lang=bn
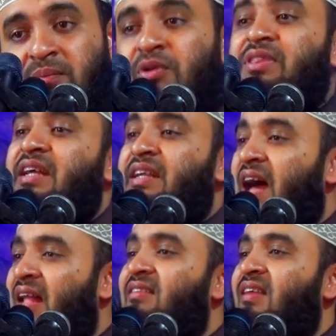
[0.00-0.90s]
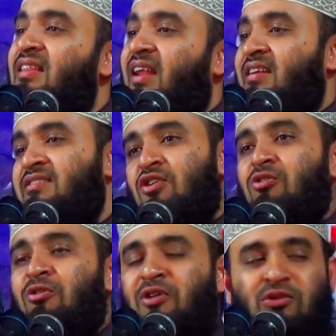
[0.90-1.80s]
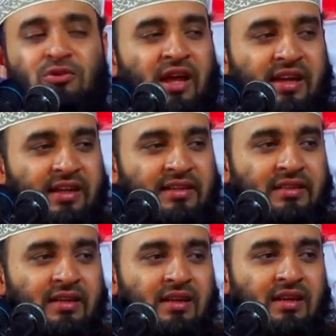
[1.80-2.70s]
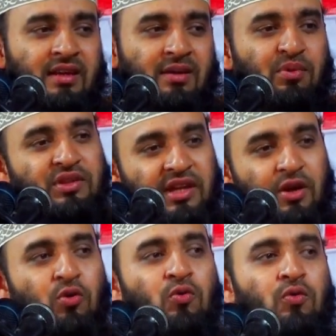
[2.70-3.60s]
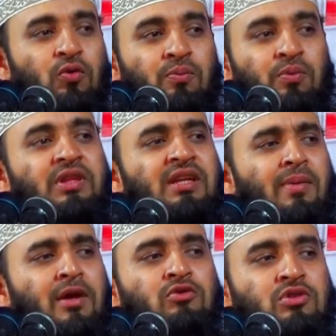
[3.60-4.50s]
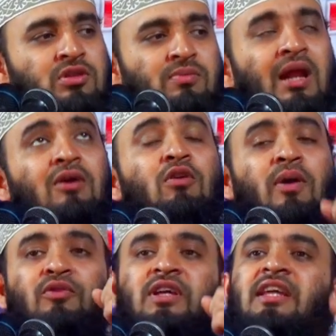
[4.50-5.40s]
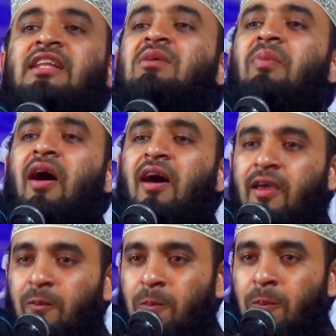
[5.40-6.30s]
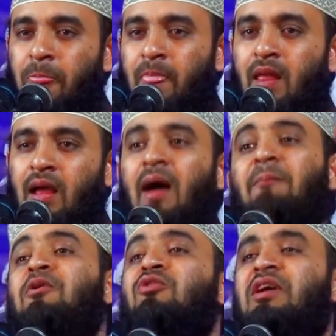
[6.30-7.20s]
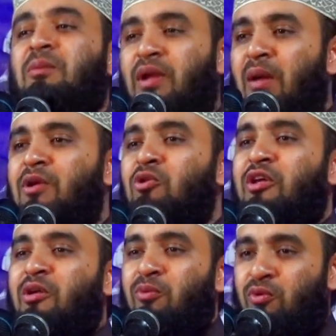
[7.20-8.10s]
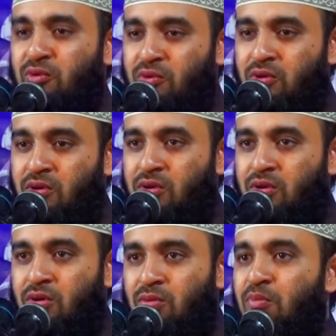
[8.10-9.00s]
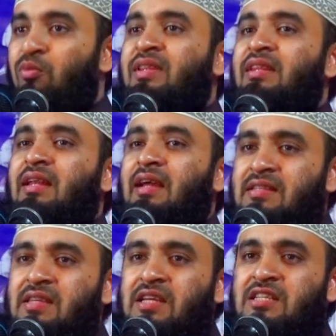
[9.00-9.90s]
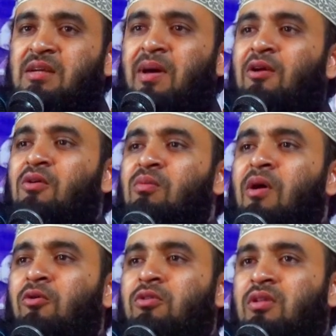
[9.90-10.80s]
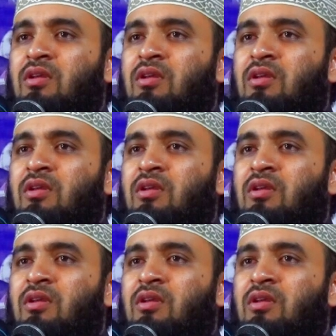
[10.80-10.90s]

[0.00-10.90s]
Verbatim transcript: প্রত্যেকটা আত্মা আল্লাহর কাছে সংরক্ষিত থাকে প্রতিটা রুহু প্রতিটা মানুষ মালাকুল মাউদকে দেখতে পায় আপনিও দেখবেন আমিও দেখব মুমিনদের কাছে এসে মালাকুল মাউদ